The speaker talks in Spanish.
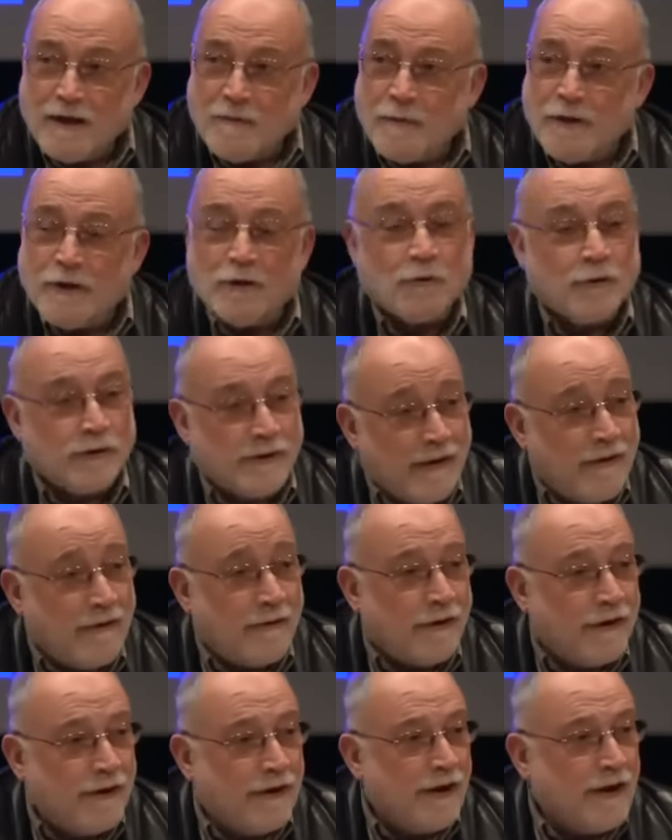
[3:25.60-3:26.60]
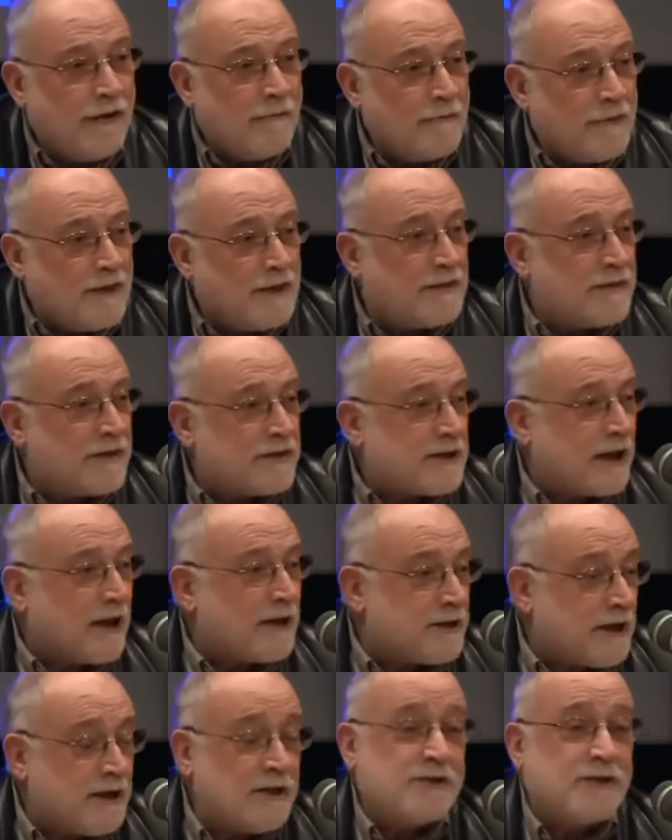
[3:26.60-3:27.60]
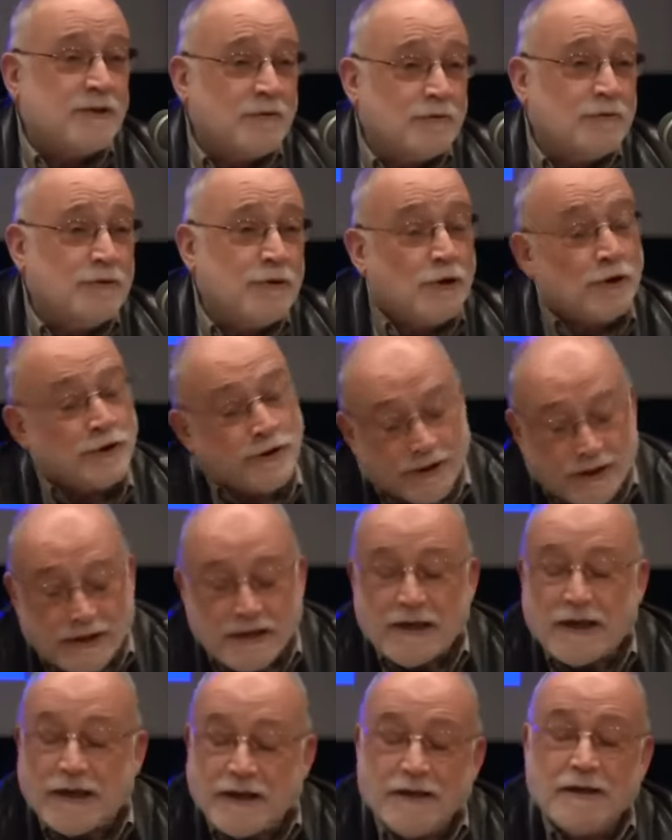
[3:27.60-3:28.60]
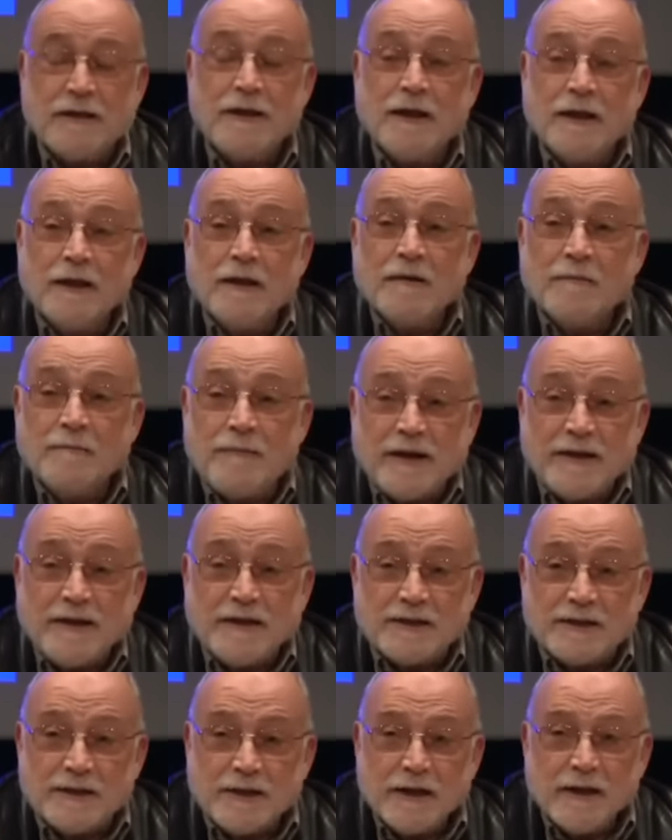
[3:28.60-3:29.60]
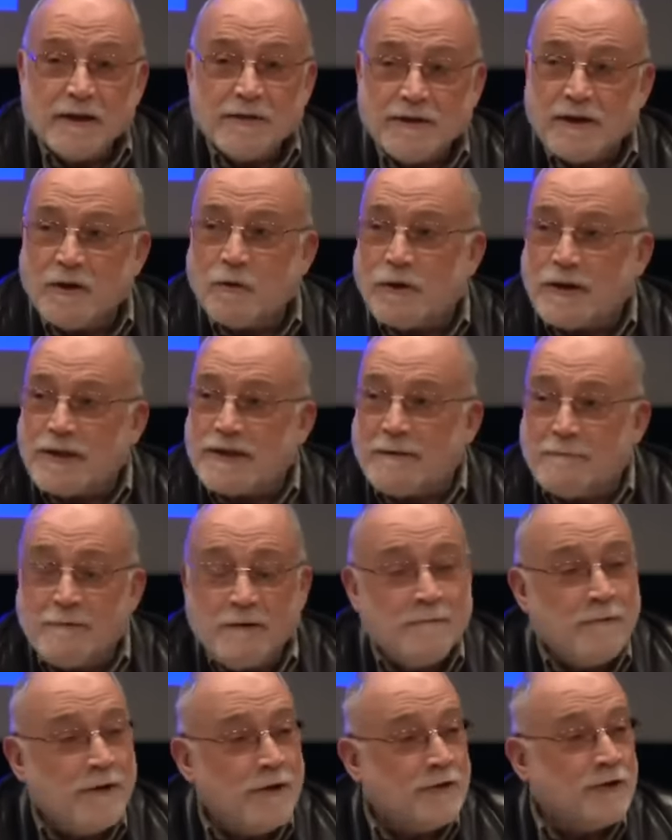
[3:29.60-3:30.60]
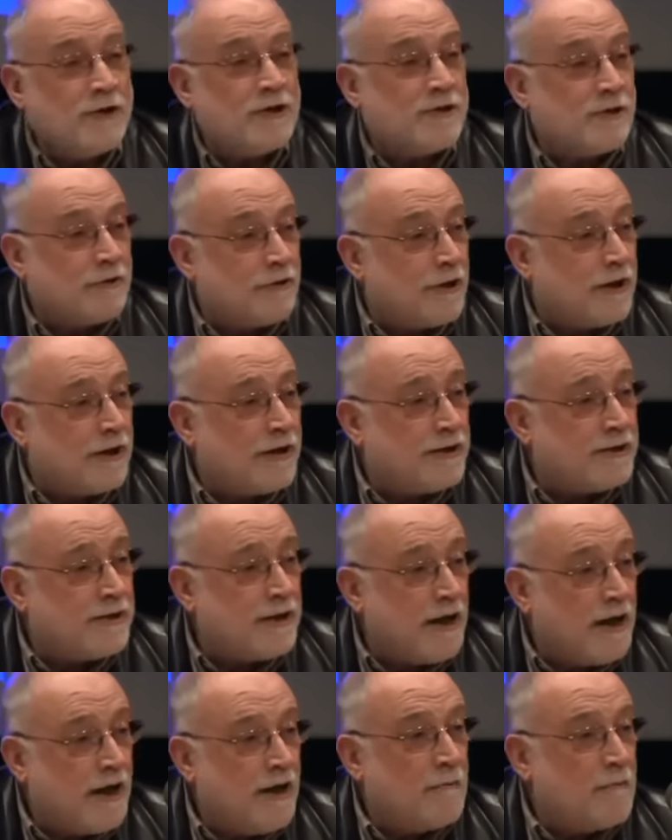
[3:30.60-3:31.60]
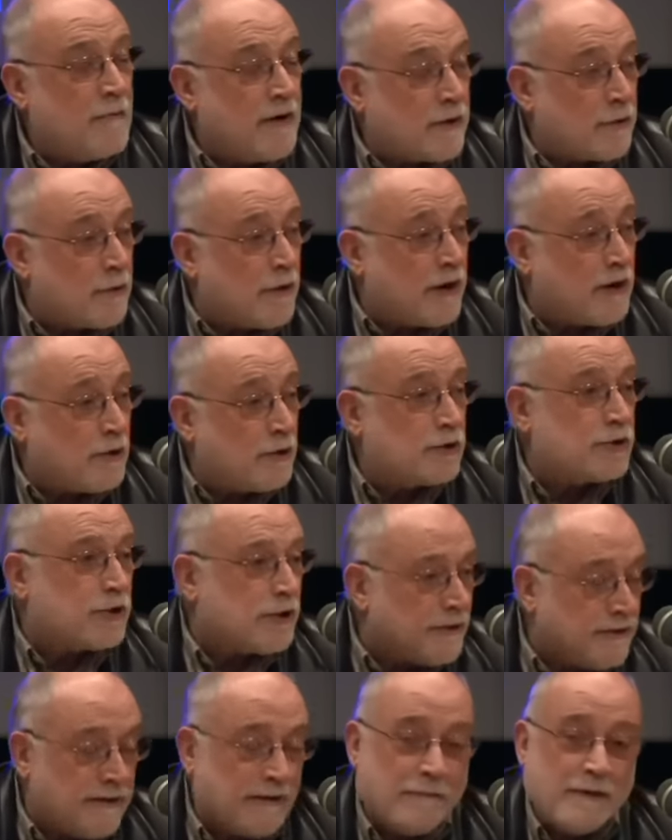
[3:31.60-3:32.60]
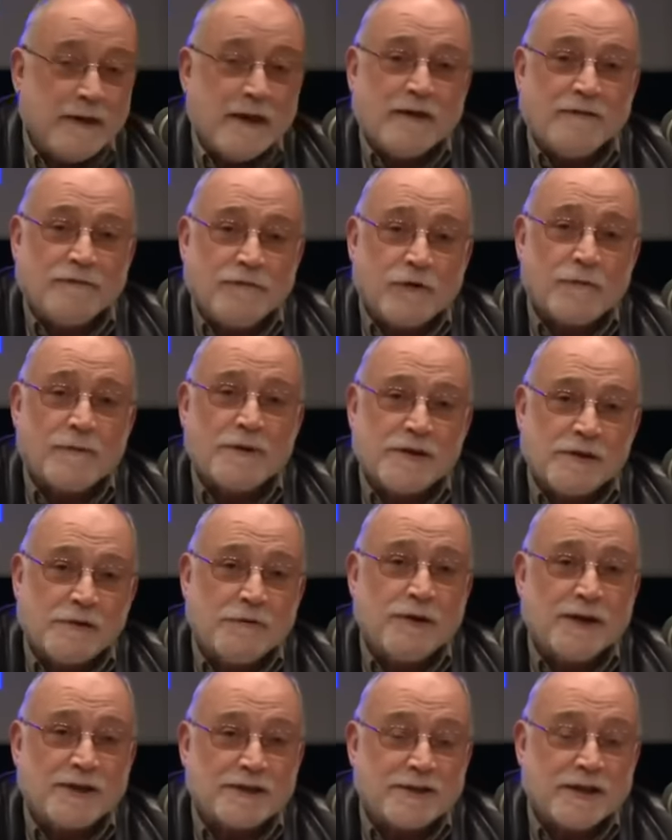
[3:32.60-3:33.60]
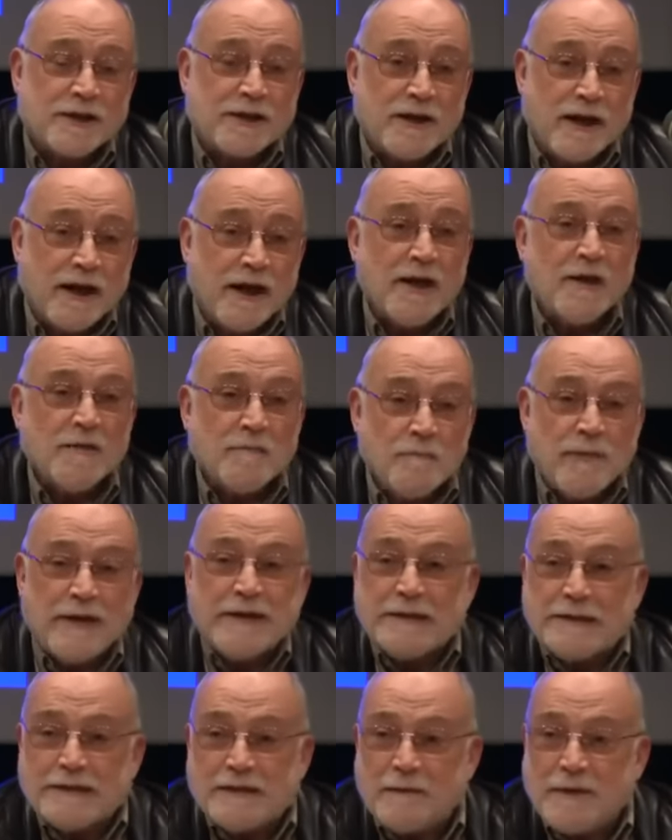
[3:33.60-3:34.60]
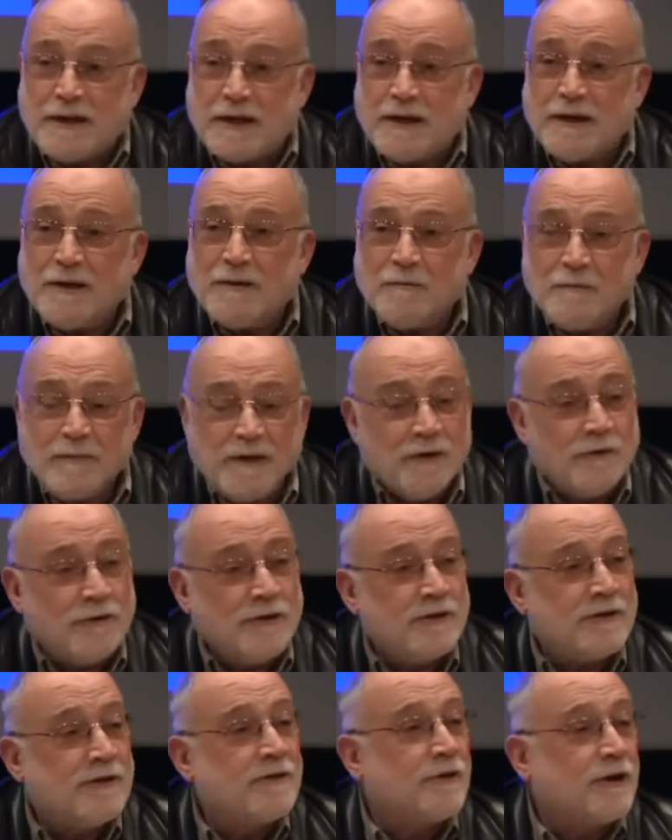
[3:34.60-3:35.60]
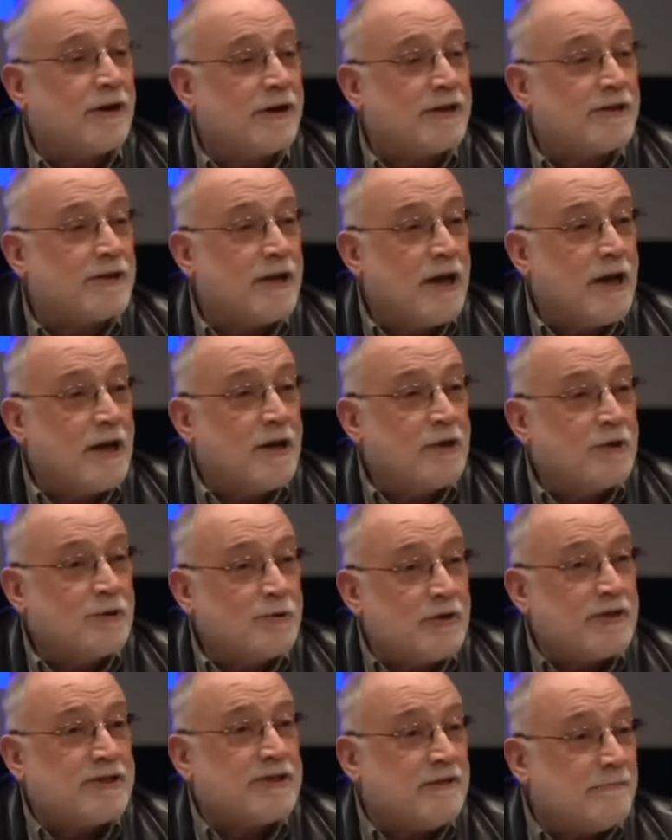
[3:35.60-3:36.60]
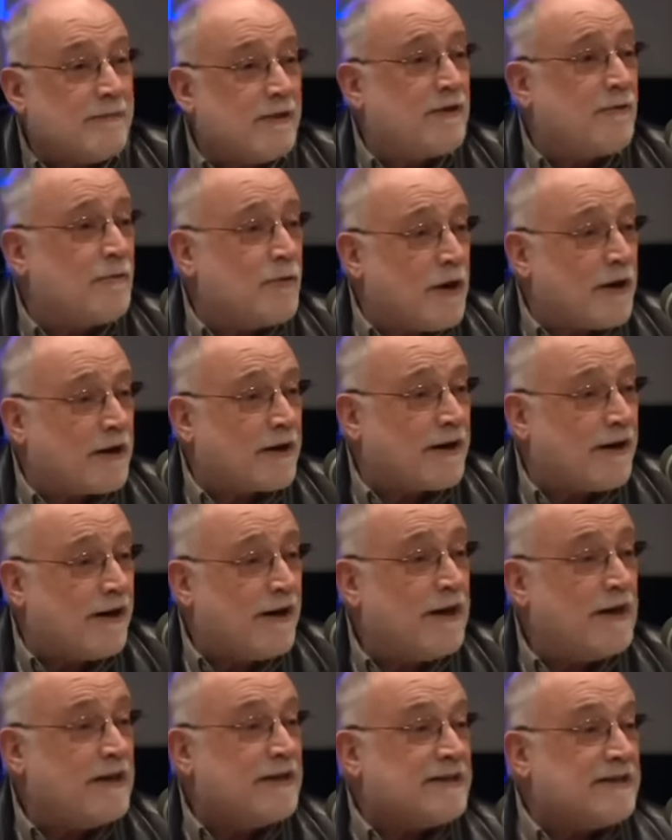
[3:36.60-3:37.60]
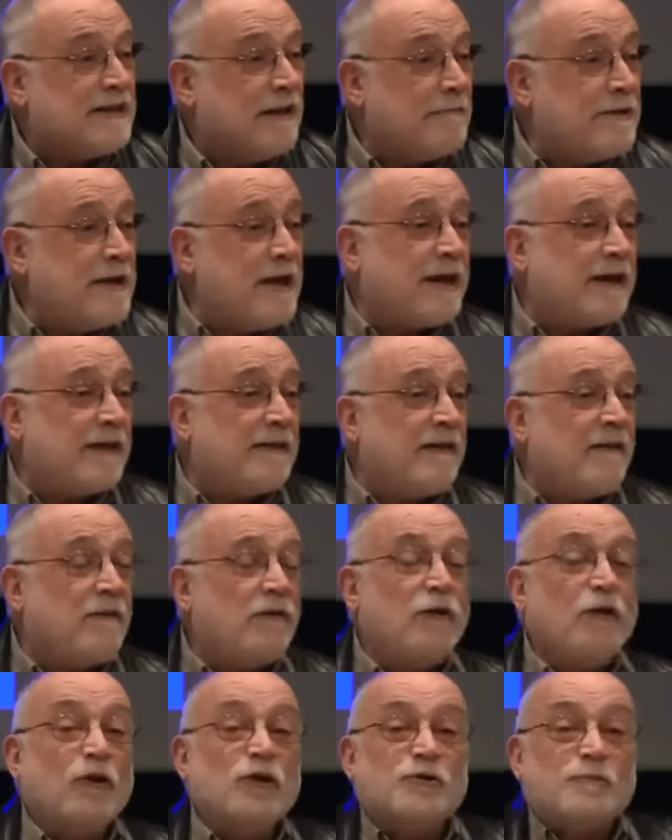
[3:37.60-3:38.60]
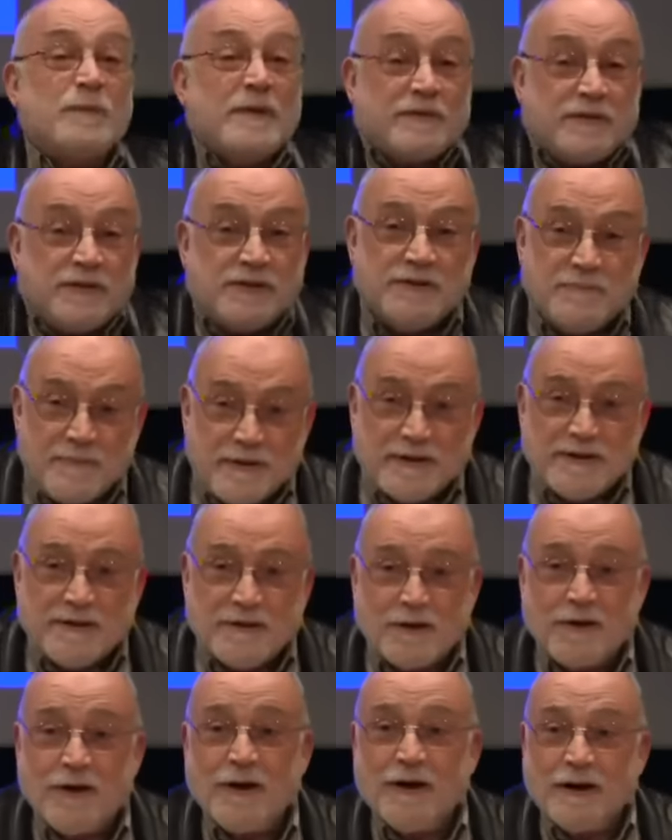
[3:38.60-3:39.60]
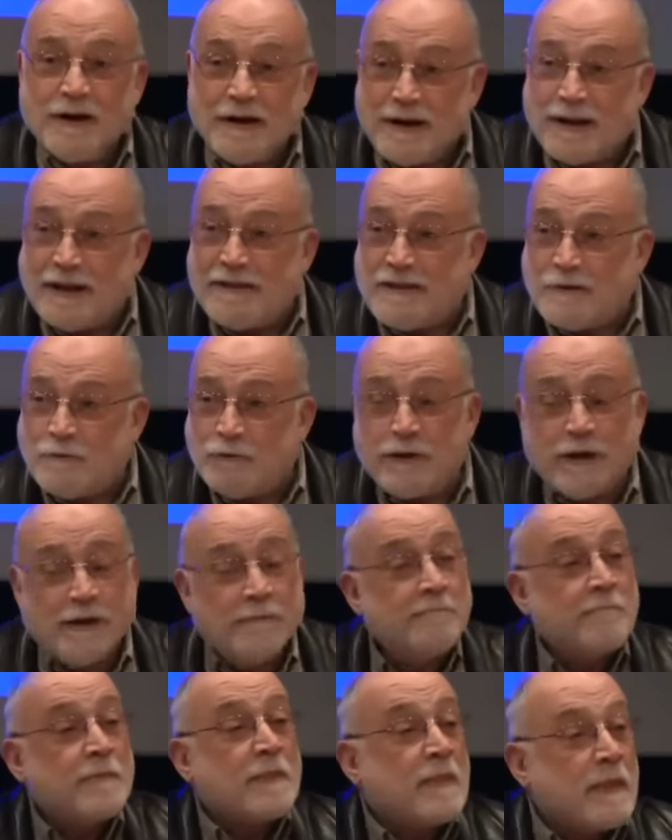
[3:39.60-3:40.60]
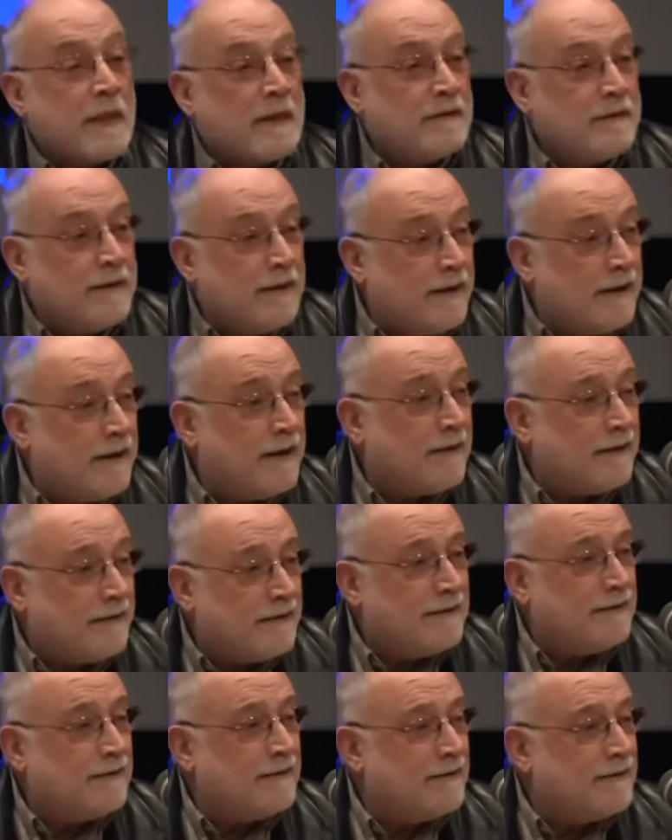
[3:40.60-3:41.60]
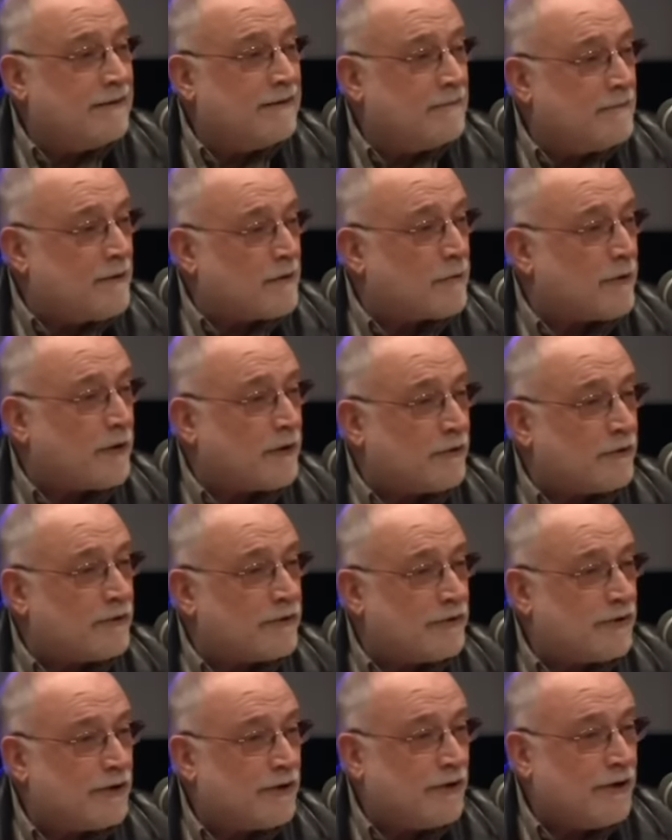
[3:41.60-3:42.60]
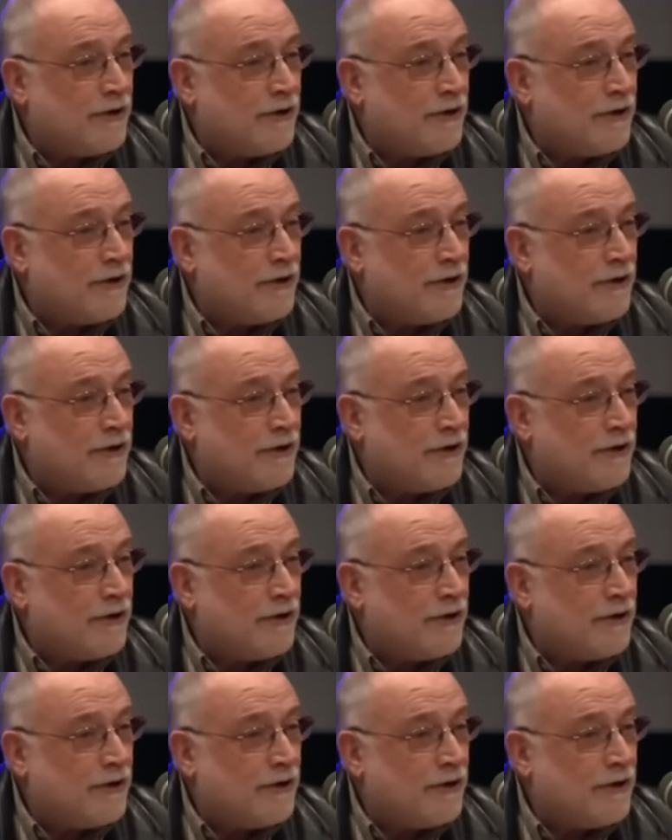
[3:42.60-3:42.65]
Pero cuidado, mientras Hassan II tenía en París 50.000 millones de dólares, Marruecos debía en forma de deuda externa 20.000 millones de dólares. Su estimado monarca se había quedado dos veces y medio la deuda de eh, Marruecos.